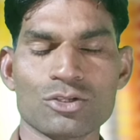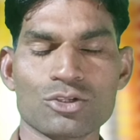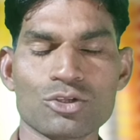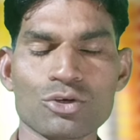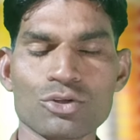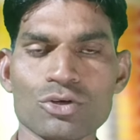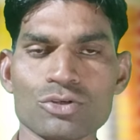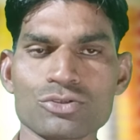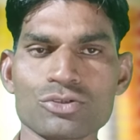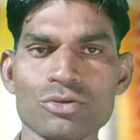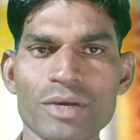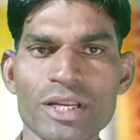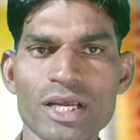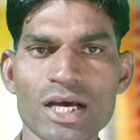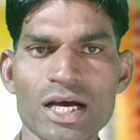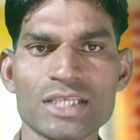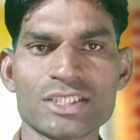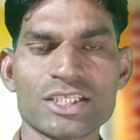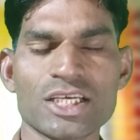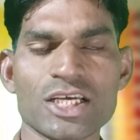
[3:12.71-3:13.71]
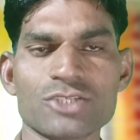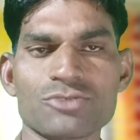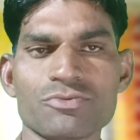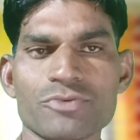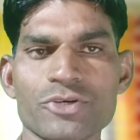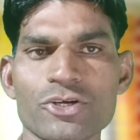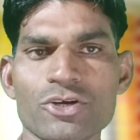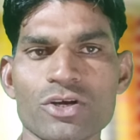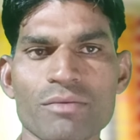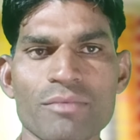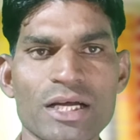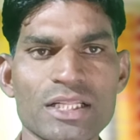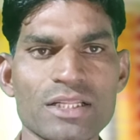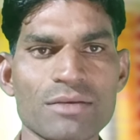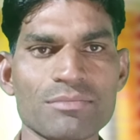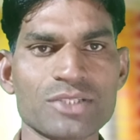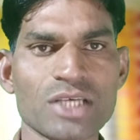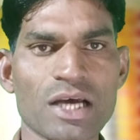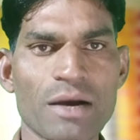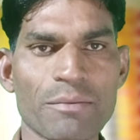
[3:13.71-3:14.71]
तो दोस्तों मैंने आज की इस वीडियो के
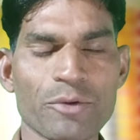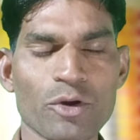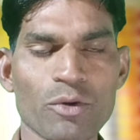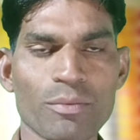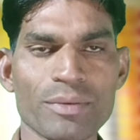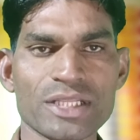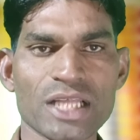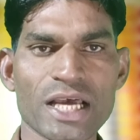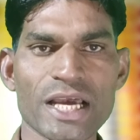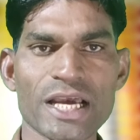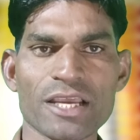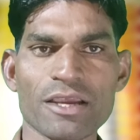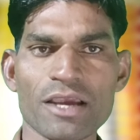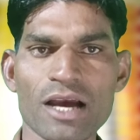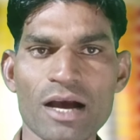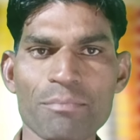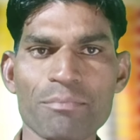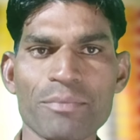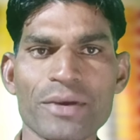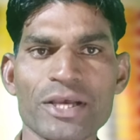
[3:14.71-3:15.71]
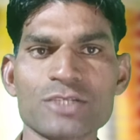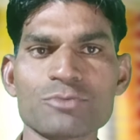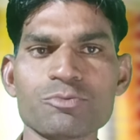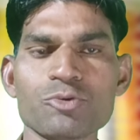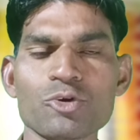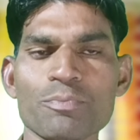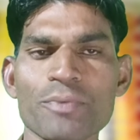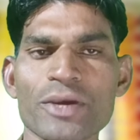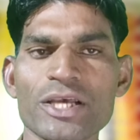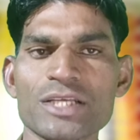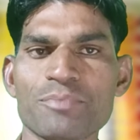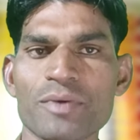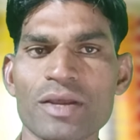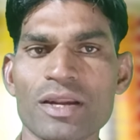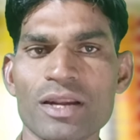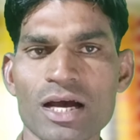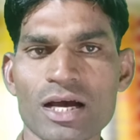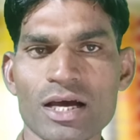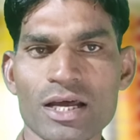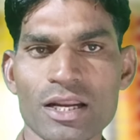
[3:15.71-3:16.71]
माध्यम से आपको बताया कि आप फेसबुक पेज
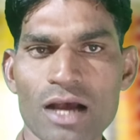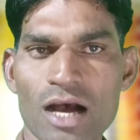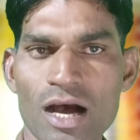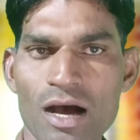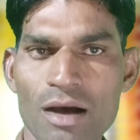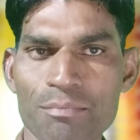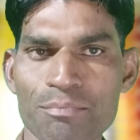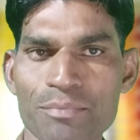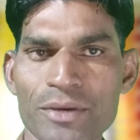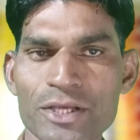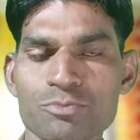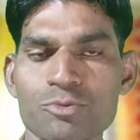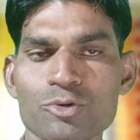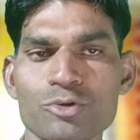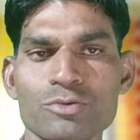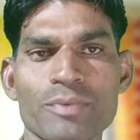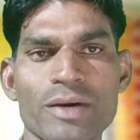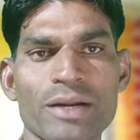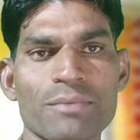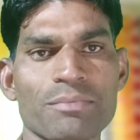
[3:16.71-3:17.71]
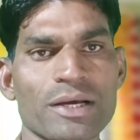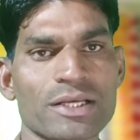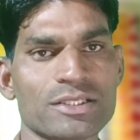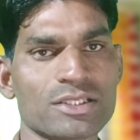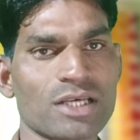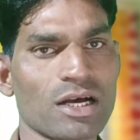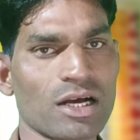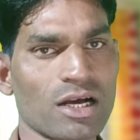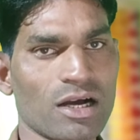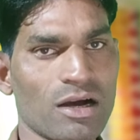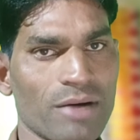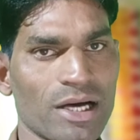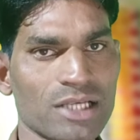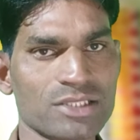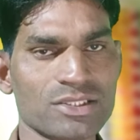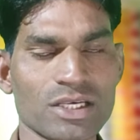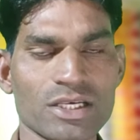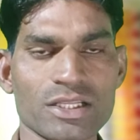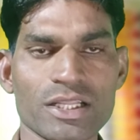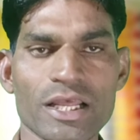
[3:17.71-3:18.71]
पर ना कर आप फेसबुक पर पैसा
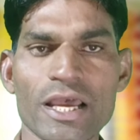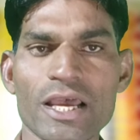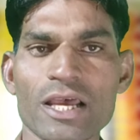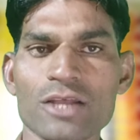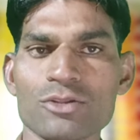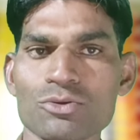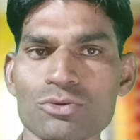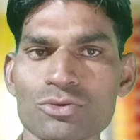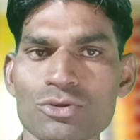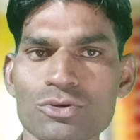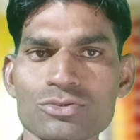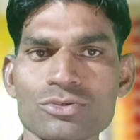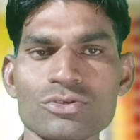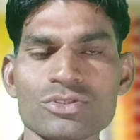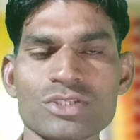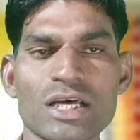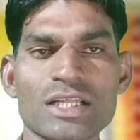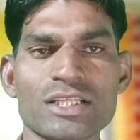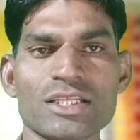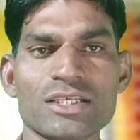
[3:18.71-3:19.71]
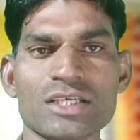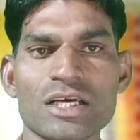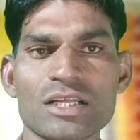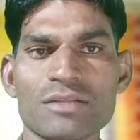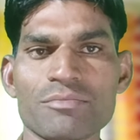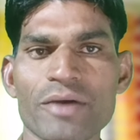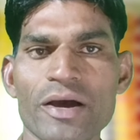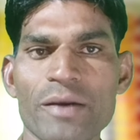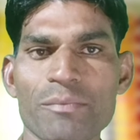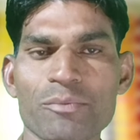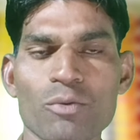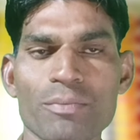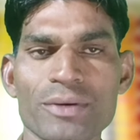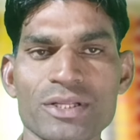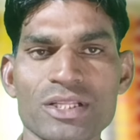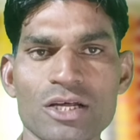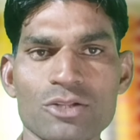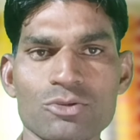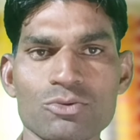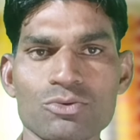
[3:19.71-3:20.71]
कमा सकते हैं तो दोस्तों साथ ही साथ मैं
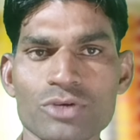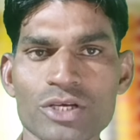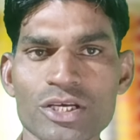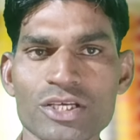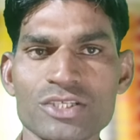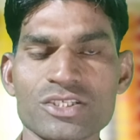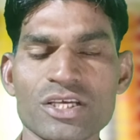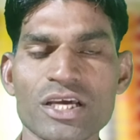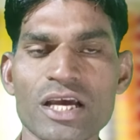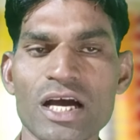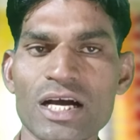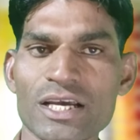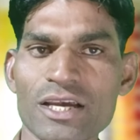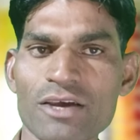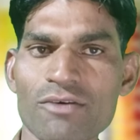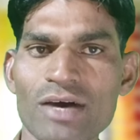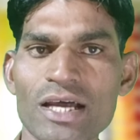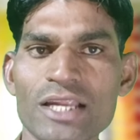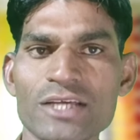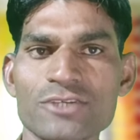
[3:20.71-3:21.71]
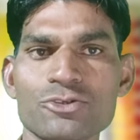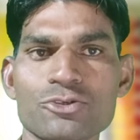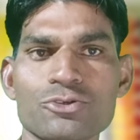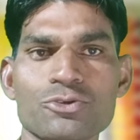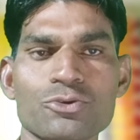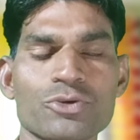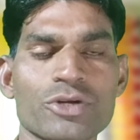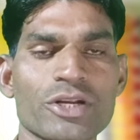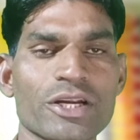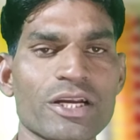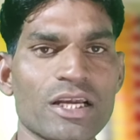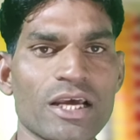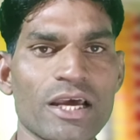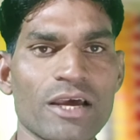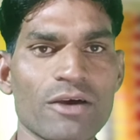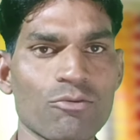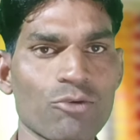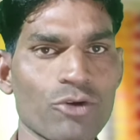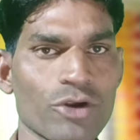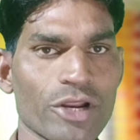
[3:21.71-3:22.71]
आपको बता दूं कि इसके आगे वाले जो ट्यूटोरियल
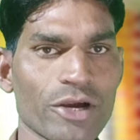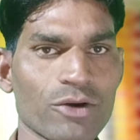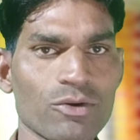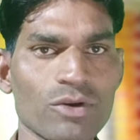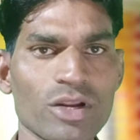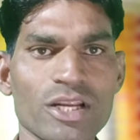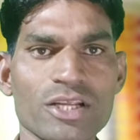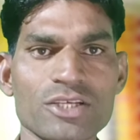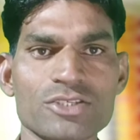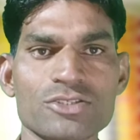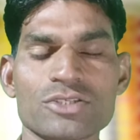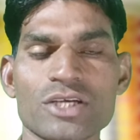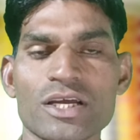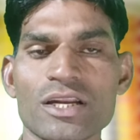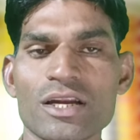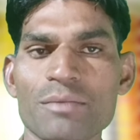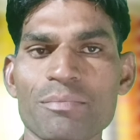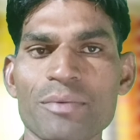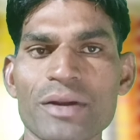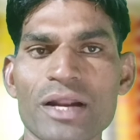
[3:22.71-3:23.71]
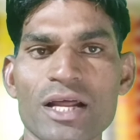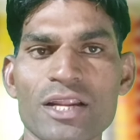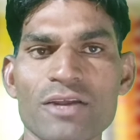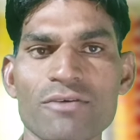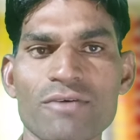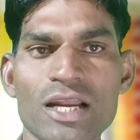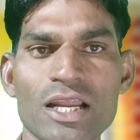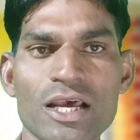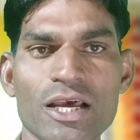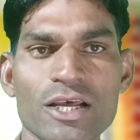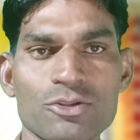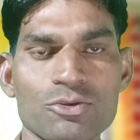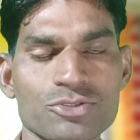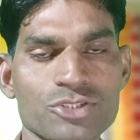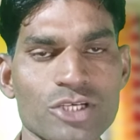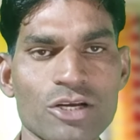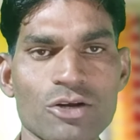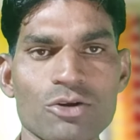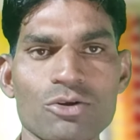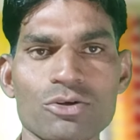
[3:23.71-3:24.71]
हैं वो रेगुलर इस चैनल पर आने वाला है
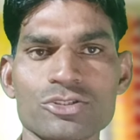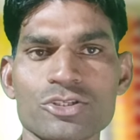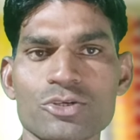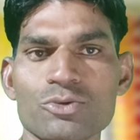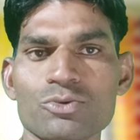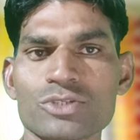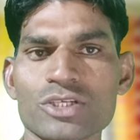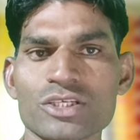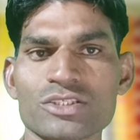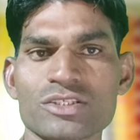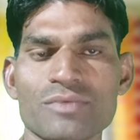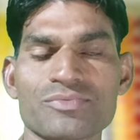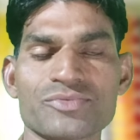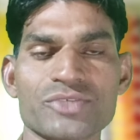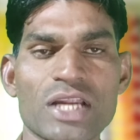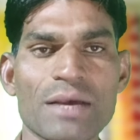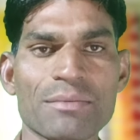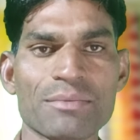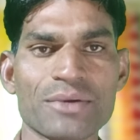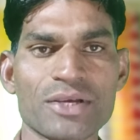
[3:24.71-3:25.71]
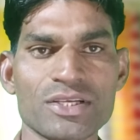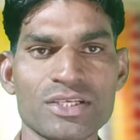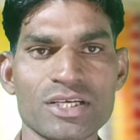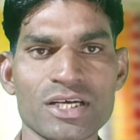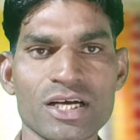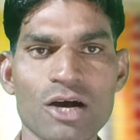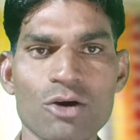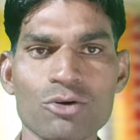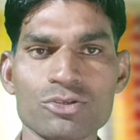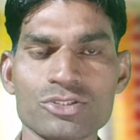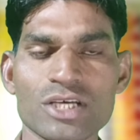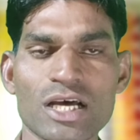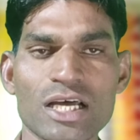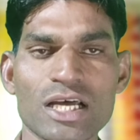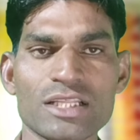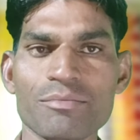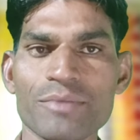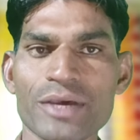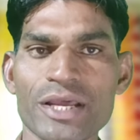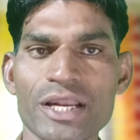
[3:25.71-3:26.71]
तो चैनल को जरूर से सब्सक्राइब कीजिएगा और
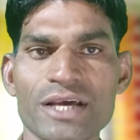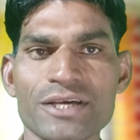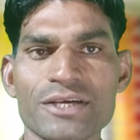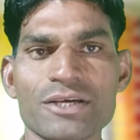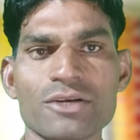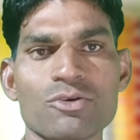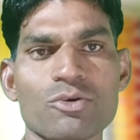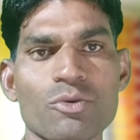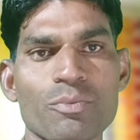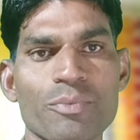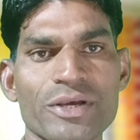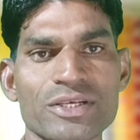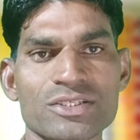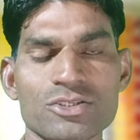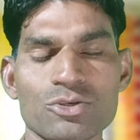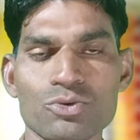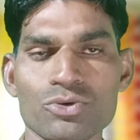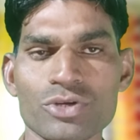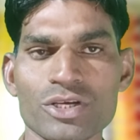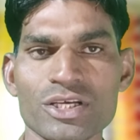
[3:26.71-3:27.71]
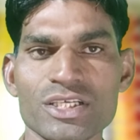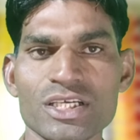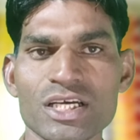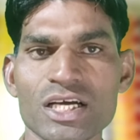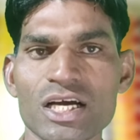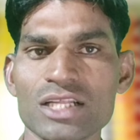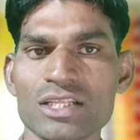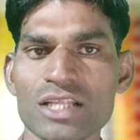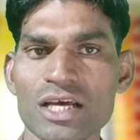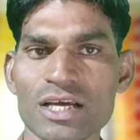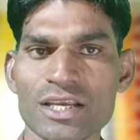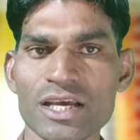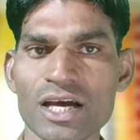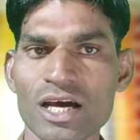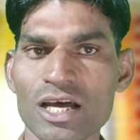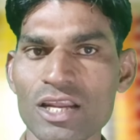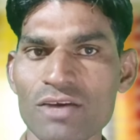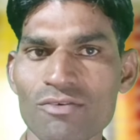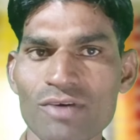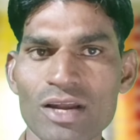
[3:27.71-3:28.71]
साथ ही बेलाइकन को प्रेस जरूर कीजिएगा
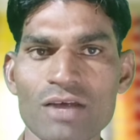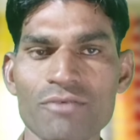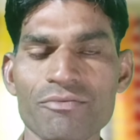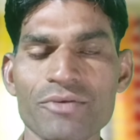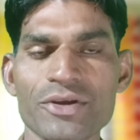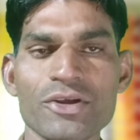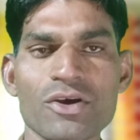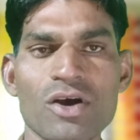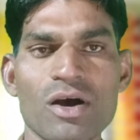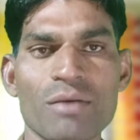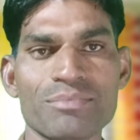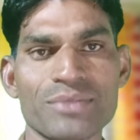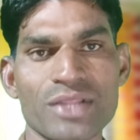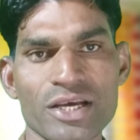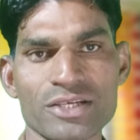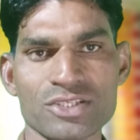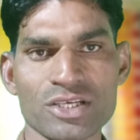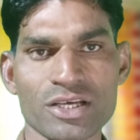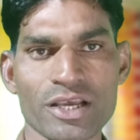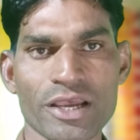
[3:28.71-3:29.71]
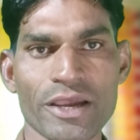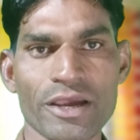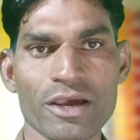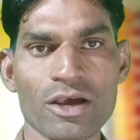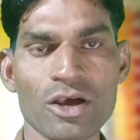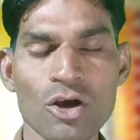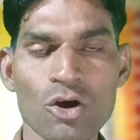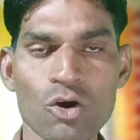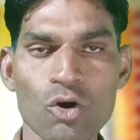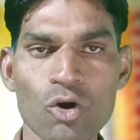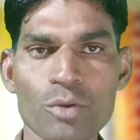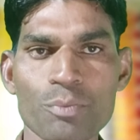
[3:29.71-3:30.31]
ताकि आने वाला वीडियो आप देख सकें